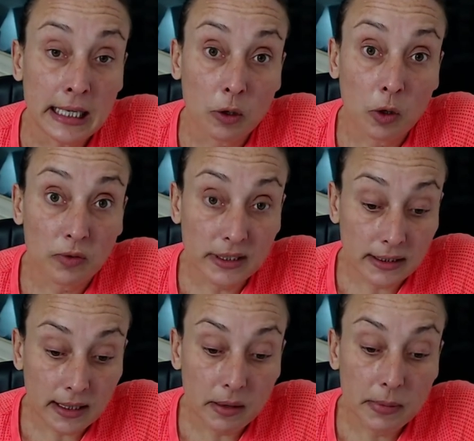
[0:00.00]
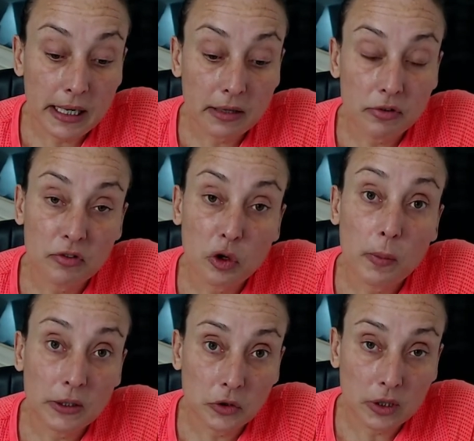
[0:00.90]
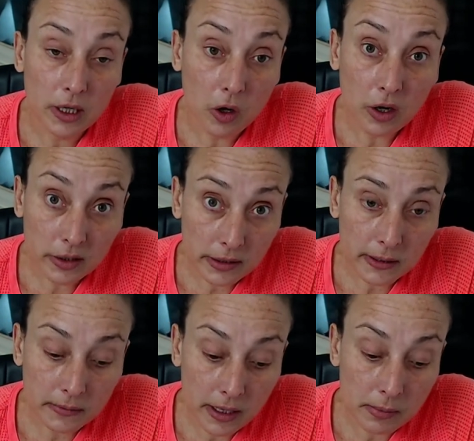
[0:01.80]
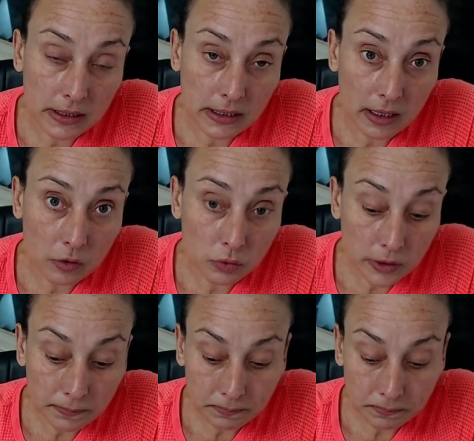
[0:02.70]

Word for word: Como vocês sabem, ele vive com mais outra Yorkinha, a irmã dele, é a Luna.